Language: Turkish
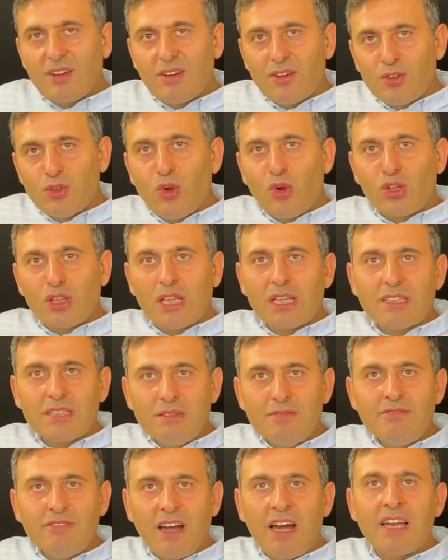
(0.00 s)

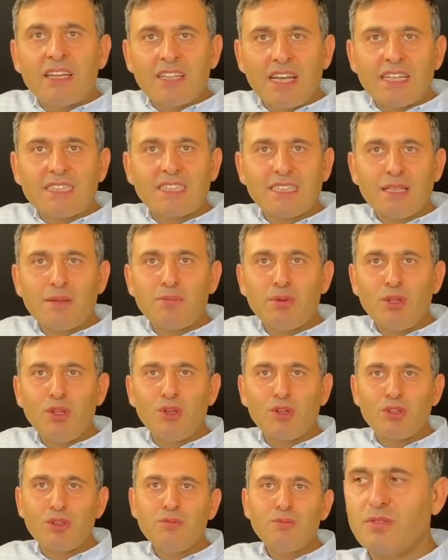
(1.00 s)
Yokladım. Vardı aslında
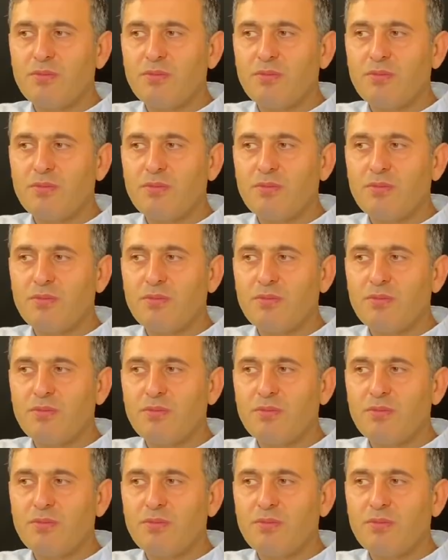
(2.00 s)
biliyordum.